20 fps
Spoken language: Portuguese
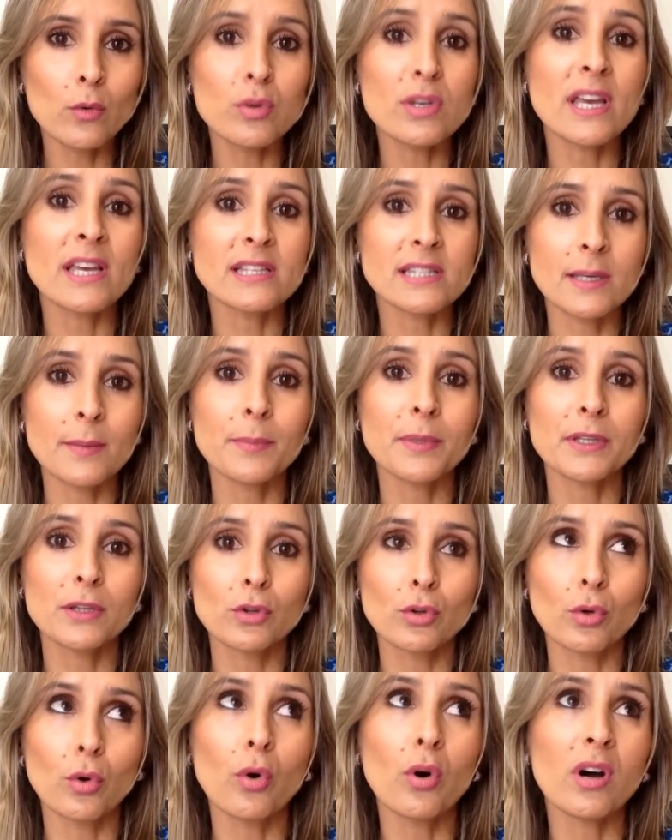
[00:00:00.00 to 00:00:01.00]
o
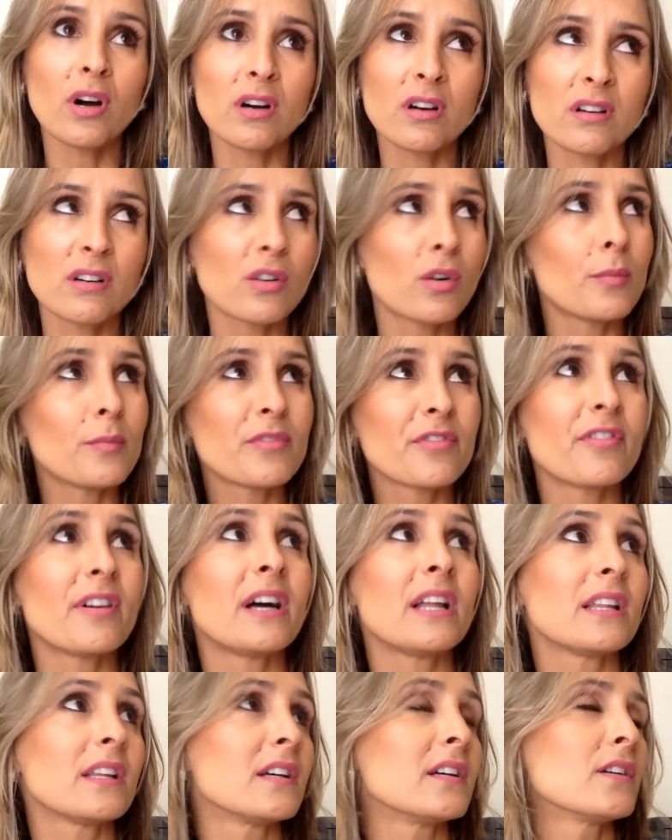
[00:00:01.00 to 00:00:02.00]
receptor, como
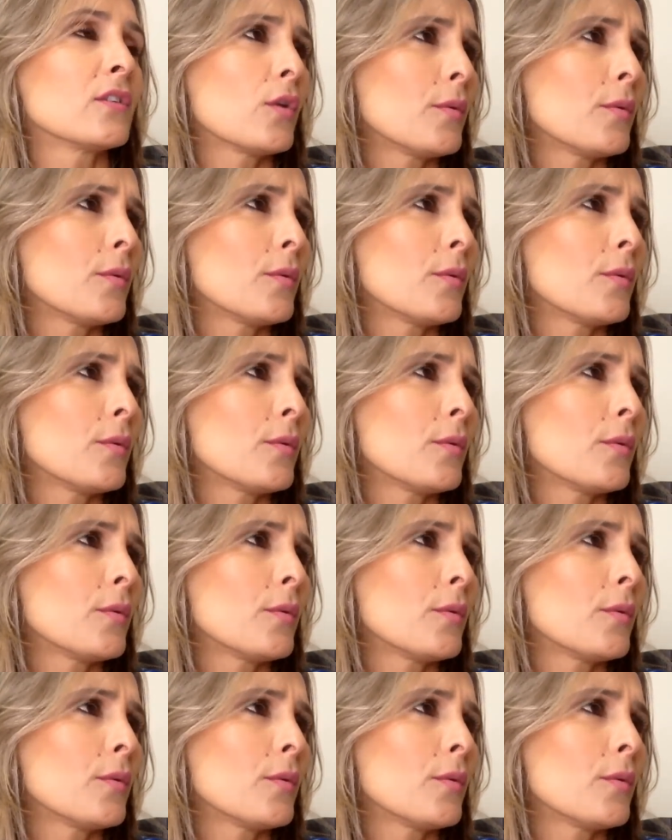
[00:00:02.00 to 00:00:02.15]
fala?